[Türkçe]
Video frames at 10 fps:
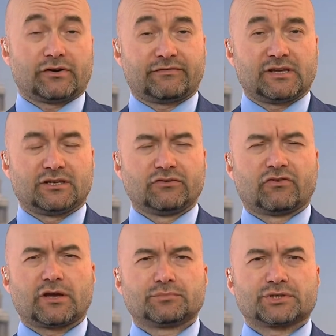Iowa ve
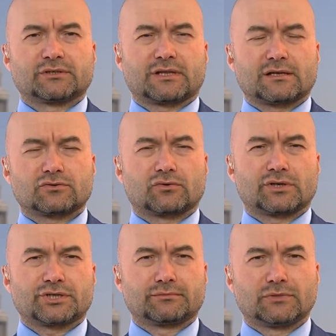New Hampshire'dan
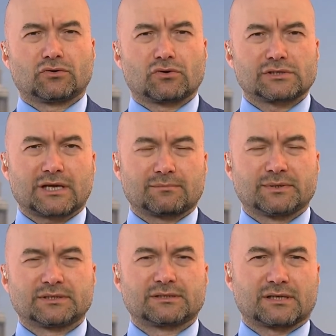sonra şimdi
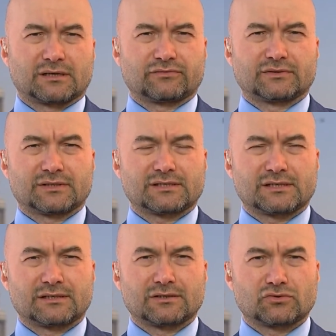gözler batı tarafında.
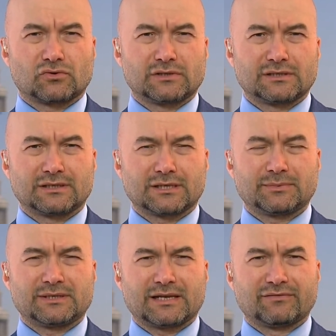Senin de söylediğin
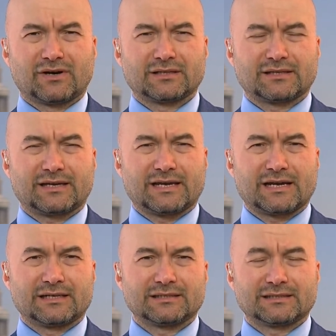gibi Nevada
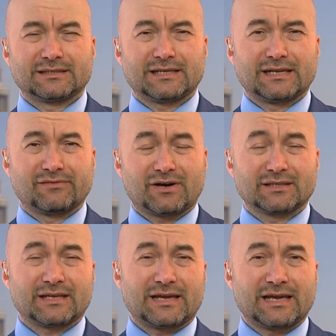eyaletinde.
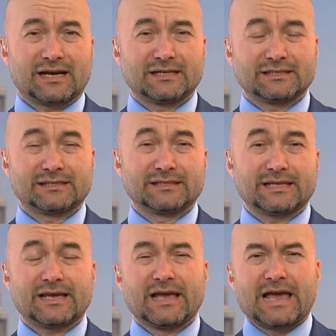Nevada
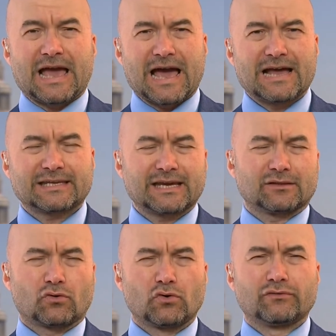eyaletinde
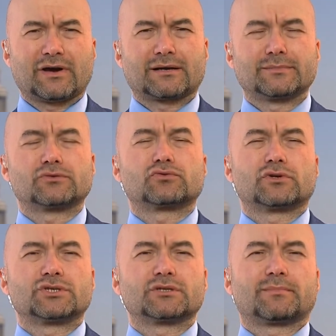erken oy verme
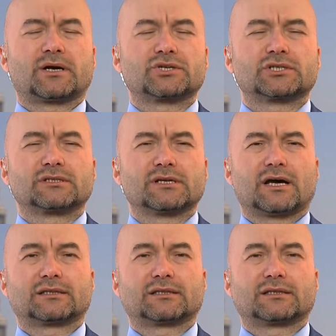süreci başladı.